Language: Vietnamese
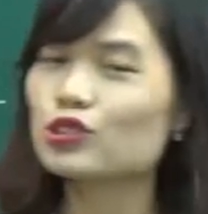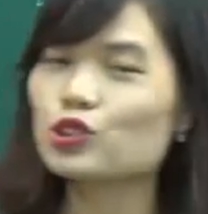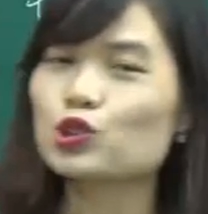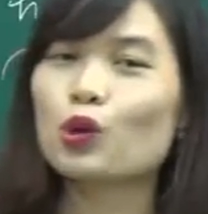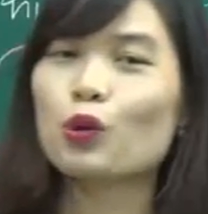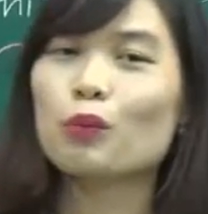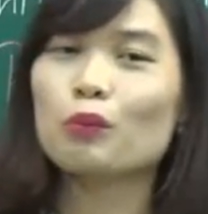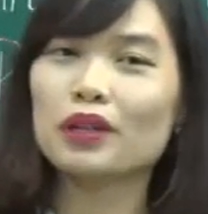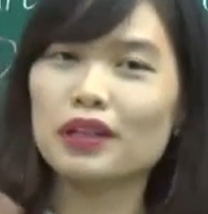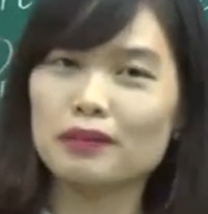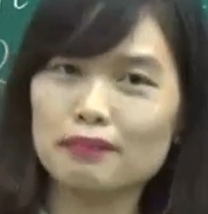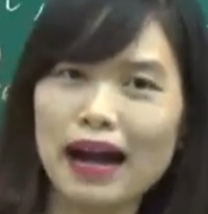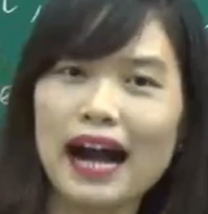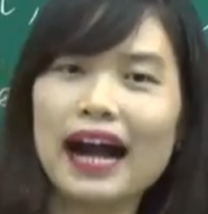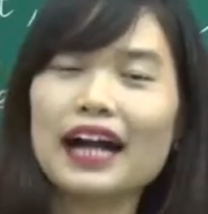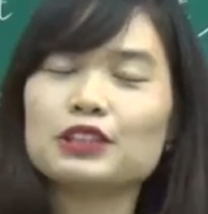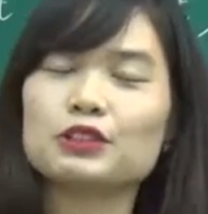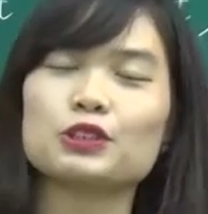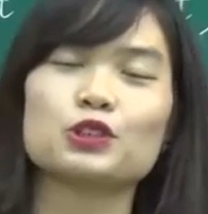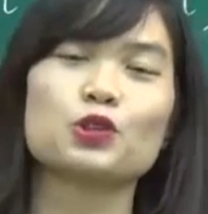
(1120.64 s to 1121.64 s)
từ số mười
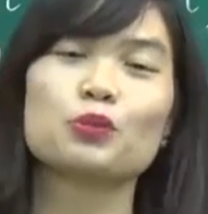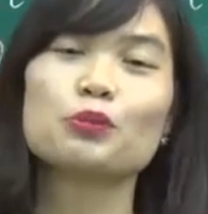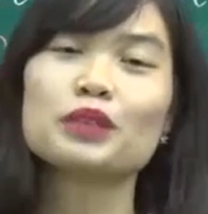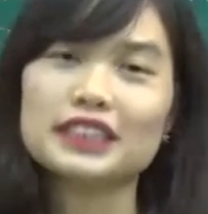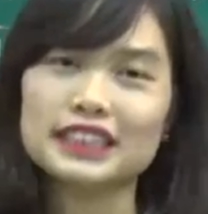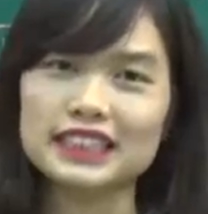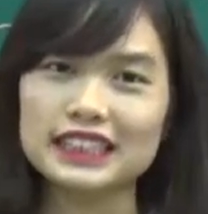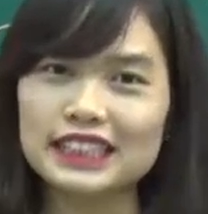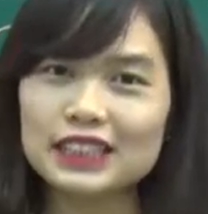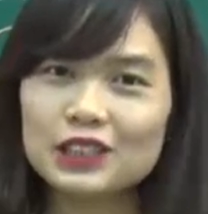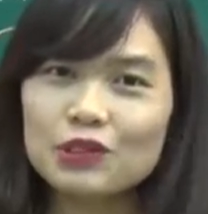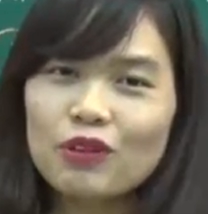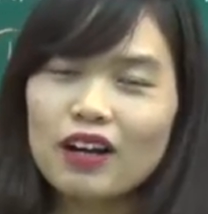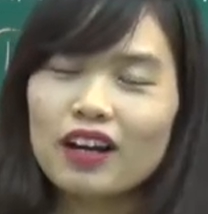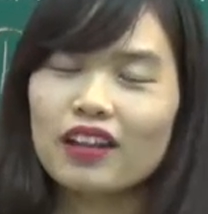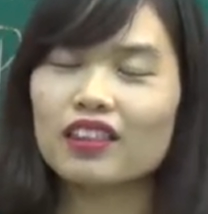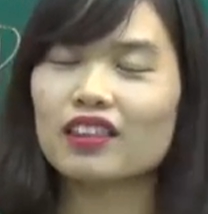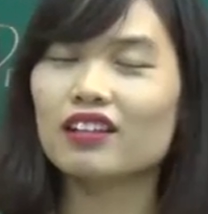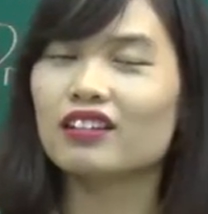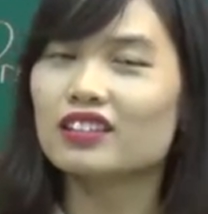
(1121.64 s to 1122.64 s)
ba cho đến số mười chín, đúng
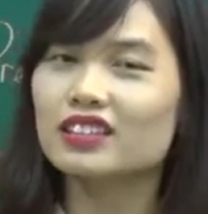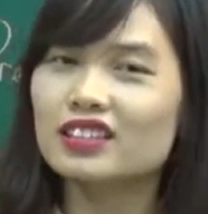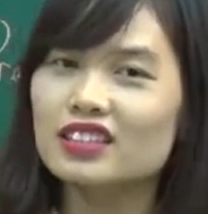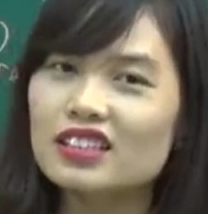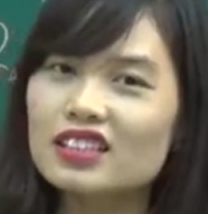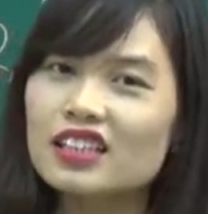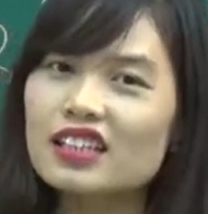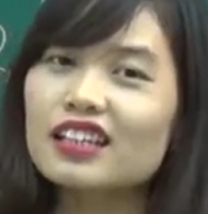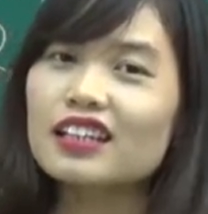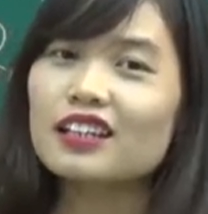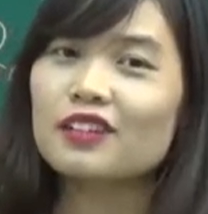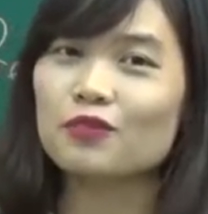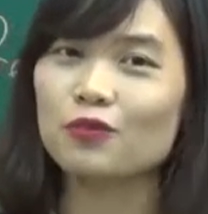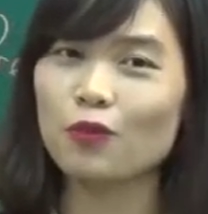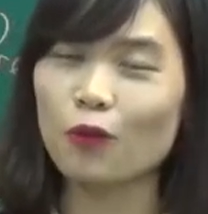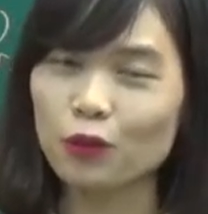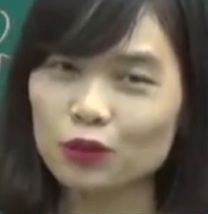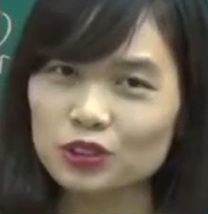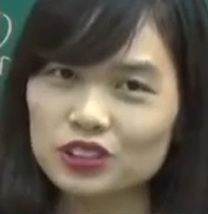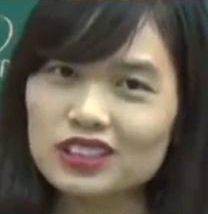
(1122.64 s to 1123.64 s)
không ạ? mười ba, mười
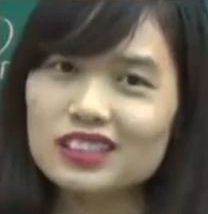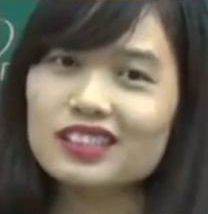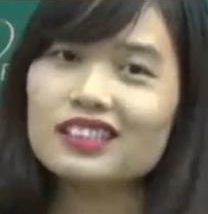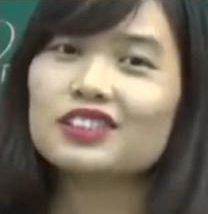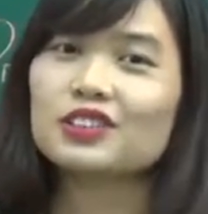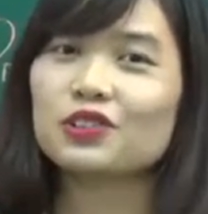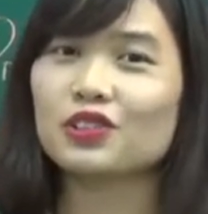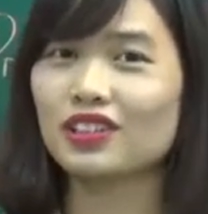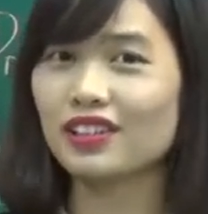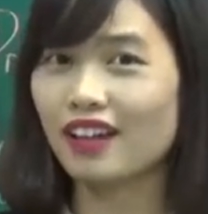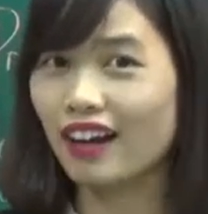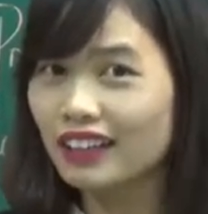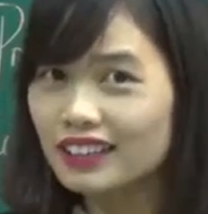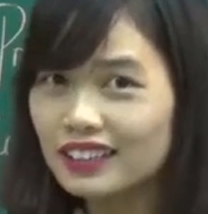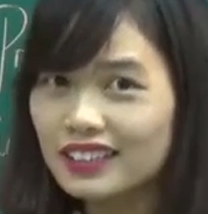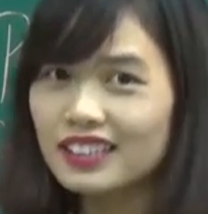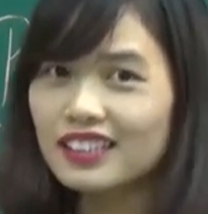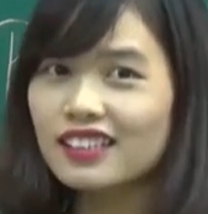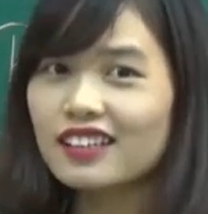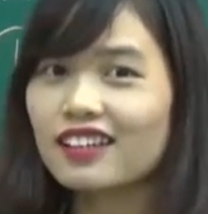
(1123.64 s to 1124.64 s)
bốn cho đến mười
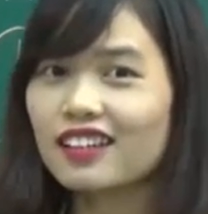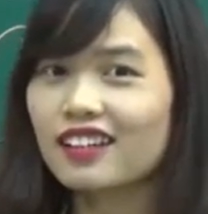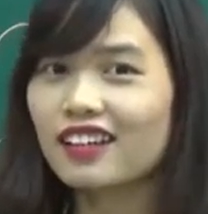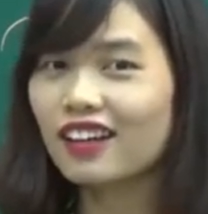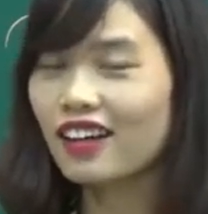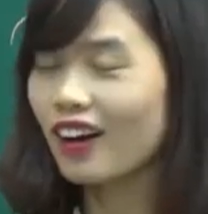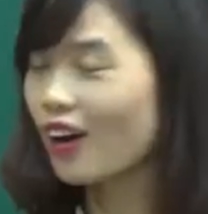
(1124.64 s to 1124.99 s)
chín.